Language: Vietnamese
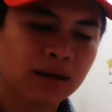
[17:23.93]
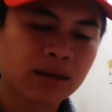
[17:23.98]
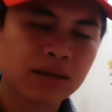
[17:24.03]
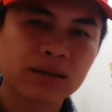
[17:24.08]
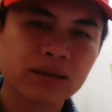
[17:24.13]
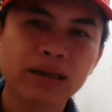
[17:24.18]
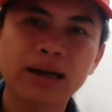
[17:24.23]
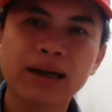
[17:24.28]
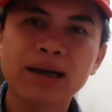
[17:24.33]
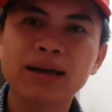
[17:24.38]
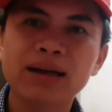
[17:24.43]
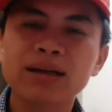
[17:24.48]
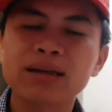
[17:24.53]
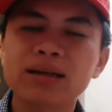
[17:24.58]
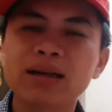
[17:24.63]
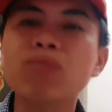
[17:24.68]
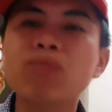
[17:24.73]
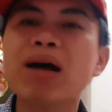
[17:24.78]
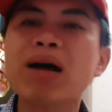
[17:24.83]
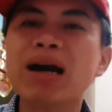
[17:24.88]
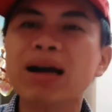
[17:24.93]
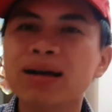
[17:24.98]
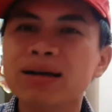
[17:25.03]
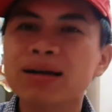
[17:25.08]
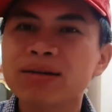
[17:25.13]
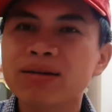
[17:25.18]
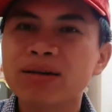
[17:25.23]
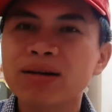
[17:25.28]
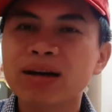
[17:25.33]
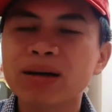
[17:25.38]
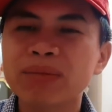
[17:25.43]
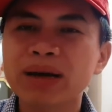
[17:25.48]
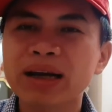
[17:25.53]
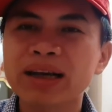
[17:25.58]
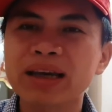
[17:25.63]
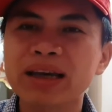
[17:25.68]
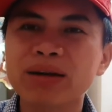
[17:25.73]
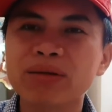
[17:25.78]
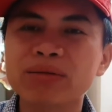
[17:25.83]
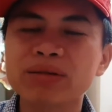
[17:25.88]
sẽ đóng băng vào năm
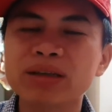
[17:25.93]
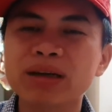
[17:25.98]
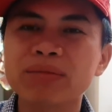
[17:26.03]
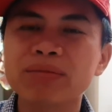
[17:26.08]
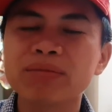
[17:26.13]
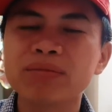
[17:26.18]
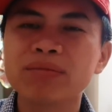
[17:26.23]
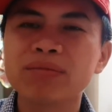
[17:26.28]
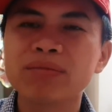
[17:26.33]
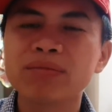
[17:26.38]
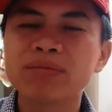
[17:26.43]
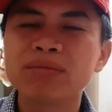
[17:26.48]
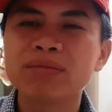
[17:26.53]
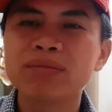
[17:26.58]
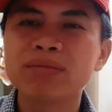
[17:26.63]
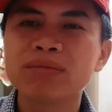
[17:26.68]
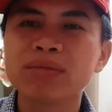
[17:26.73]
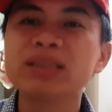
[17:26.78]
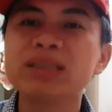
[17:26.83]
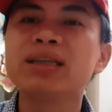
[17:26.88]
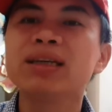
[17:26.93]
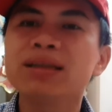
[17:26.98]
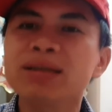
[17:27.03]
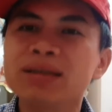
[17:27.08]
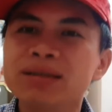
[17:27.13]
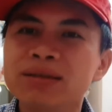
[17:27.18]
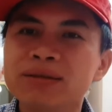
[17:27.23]
2019